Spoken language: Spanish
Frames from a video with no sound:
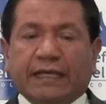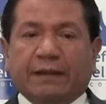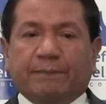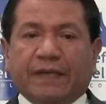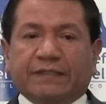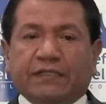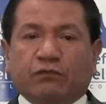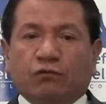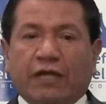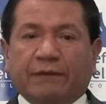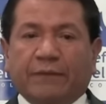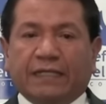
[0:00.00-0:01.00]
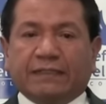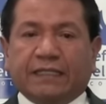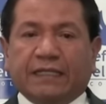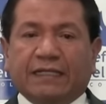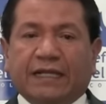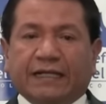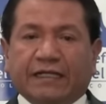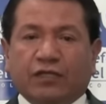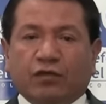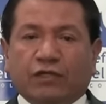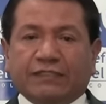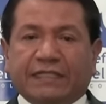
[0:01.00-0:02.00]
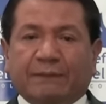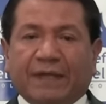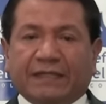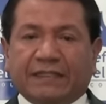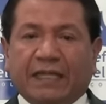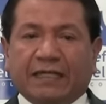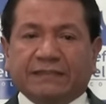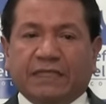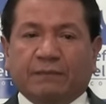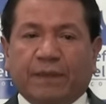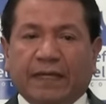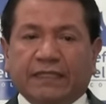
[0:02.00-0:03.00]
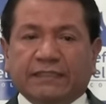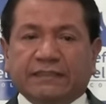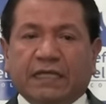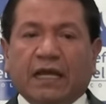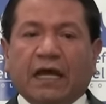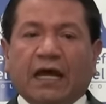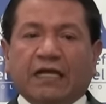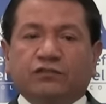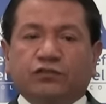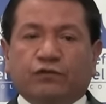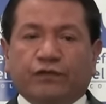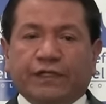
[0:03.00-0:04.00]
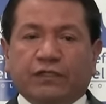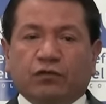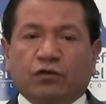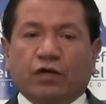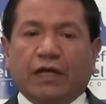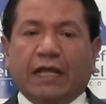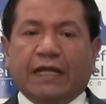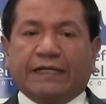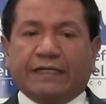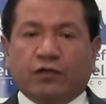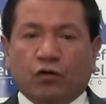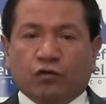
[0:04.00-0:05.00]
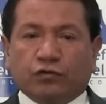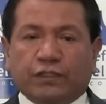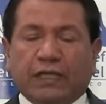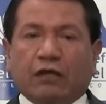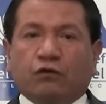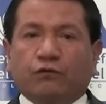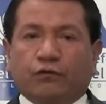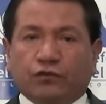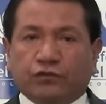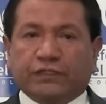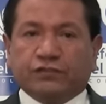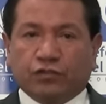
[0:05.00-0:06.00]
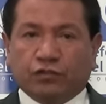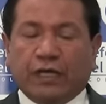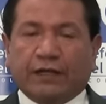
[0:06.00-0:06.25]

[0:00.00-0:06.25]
que particularmente en las regiones apartadas del país han sufrido el rigor de la confrontación